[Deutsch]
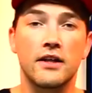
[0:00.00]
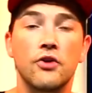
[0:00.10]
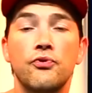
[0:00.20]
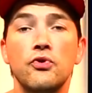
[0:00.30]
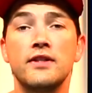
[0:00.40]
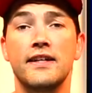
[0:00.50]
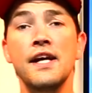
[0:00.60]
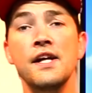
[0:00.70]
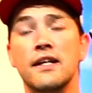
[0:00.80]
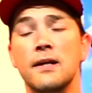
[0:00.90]
Gefühlt
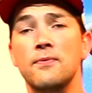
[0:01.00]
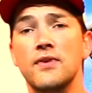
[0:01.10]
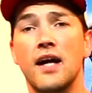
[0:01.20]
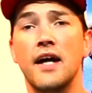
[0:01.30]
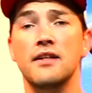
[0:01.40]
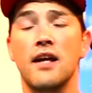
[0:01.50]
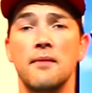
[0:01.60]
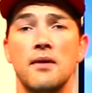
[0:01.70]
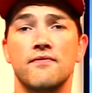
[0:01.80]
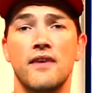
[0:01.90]
jeder kippt sich einen
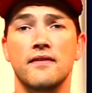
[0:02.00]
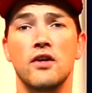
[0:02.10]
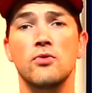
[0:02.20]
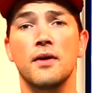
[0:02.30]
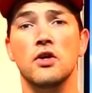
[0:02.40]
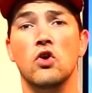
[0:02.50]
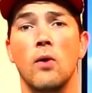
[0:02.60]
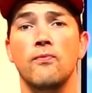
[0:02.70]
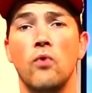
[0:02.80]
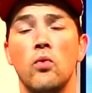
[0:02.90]
Eimer Wasser über den Kopf,